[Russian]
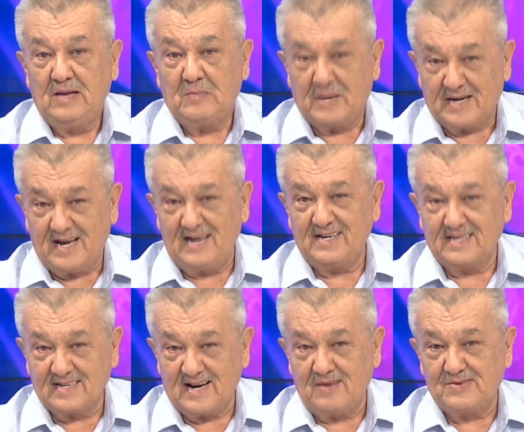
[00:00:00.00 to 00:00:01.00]

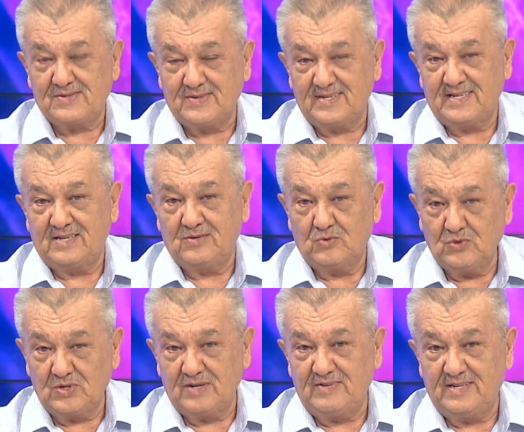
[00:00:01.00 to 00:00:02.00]
морально-нравственный
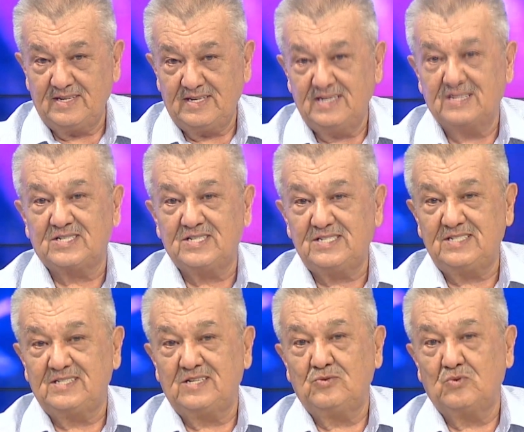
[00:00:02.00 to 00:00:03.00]
уровень и
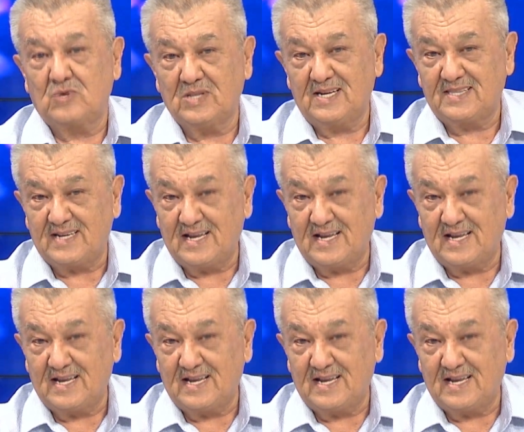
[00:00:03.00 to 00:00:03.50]
жизненный уклад